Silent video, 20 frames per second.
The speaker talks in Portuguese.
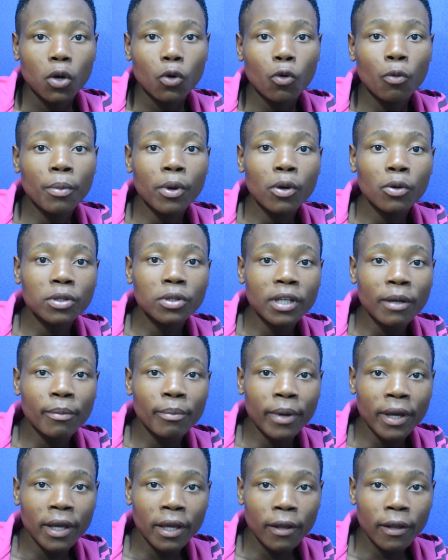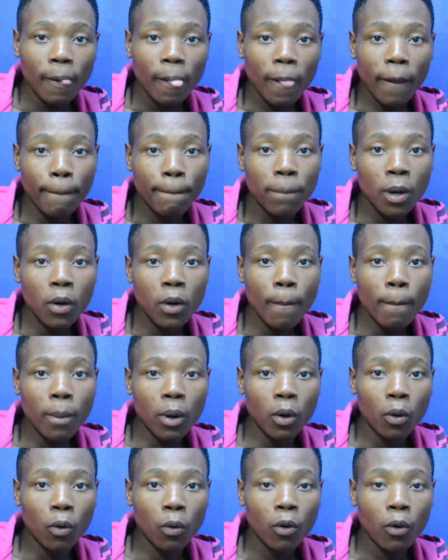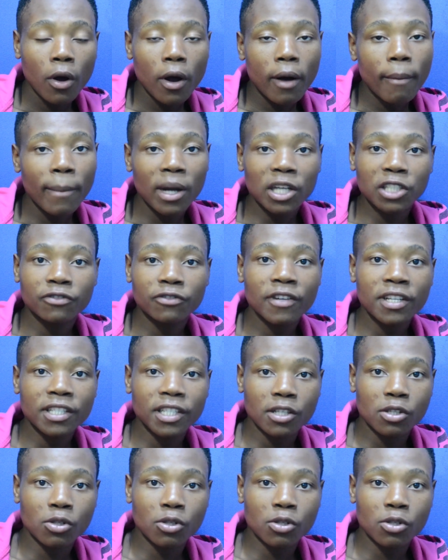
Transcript: o meu também bombou. Mas veja